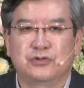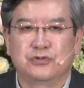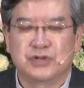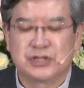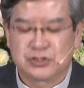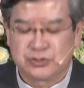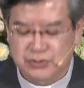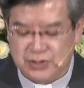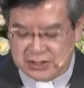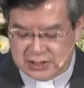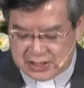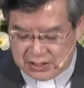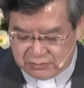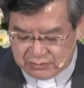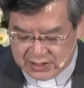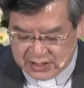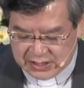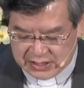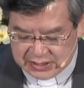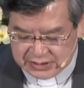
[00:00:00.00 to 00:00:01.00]
누릴 수
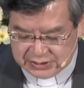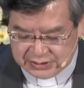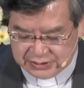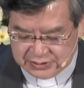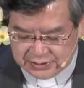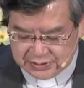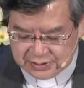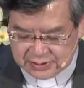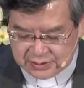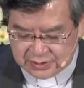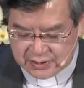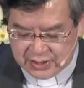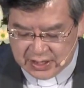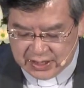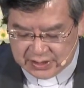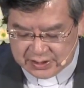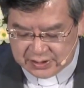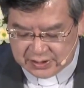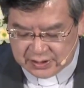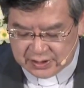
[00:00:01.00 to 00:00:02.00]
있다고 하는
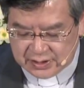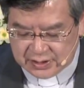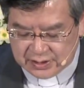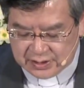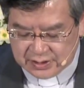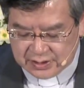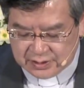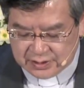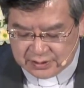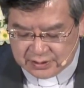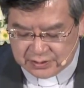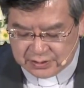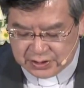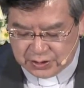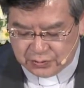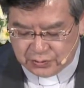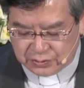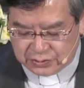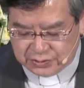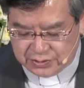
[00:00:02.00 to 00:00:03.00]
그러한 그
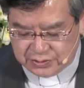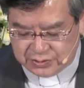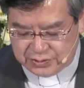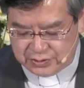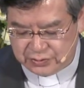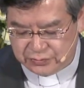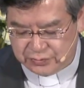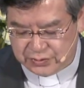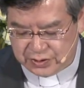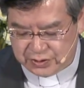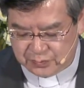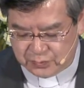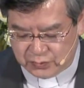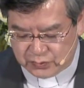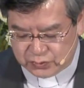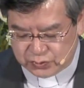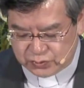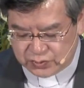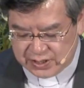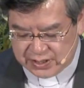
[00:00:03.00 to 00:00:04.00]
기록들을 우리는
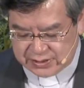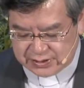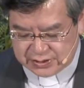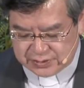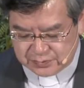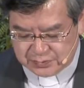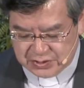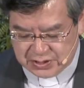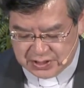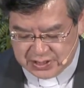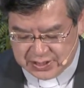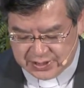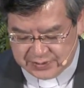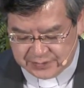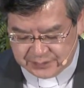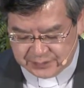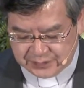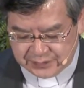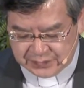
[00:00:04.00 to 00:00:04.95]
볼 수가 있습니다.